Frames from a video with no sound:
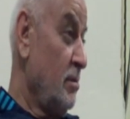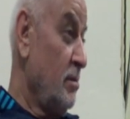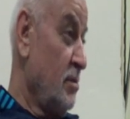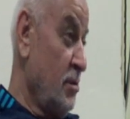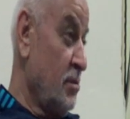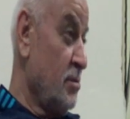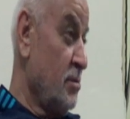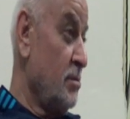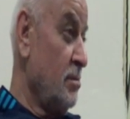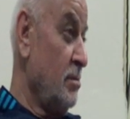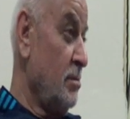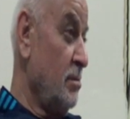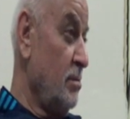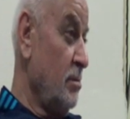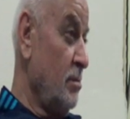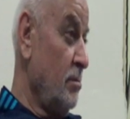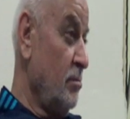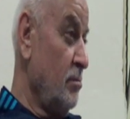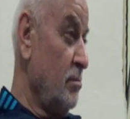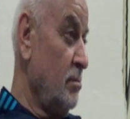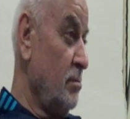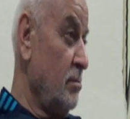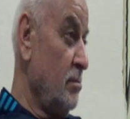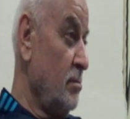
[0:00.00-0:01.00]
Kız
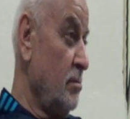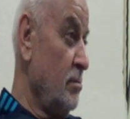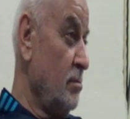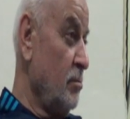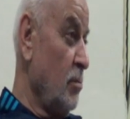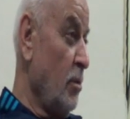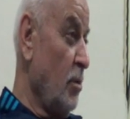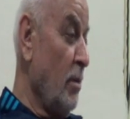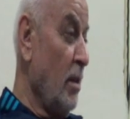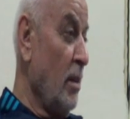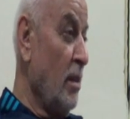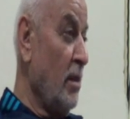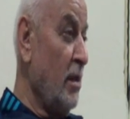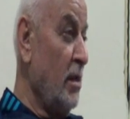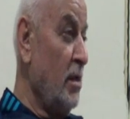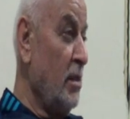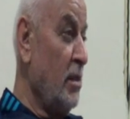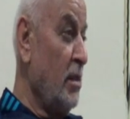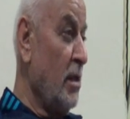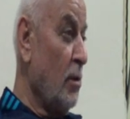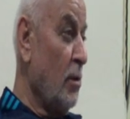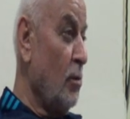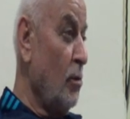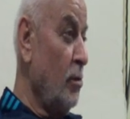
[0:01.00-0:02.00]
babaları
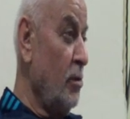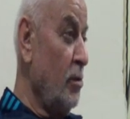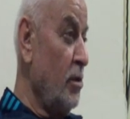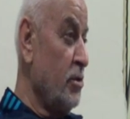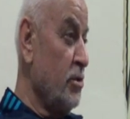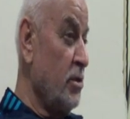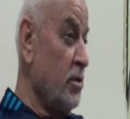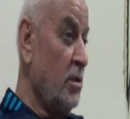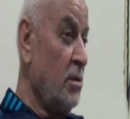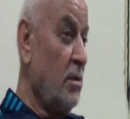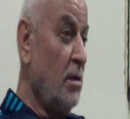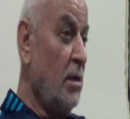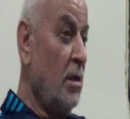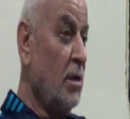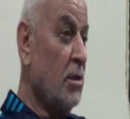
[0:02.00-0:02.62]
ihtiyar olduğu için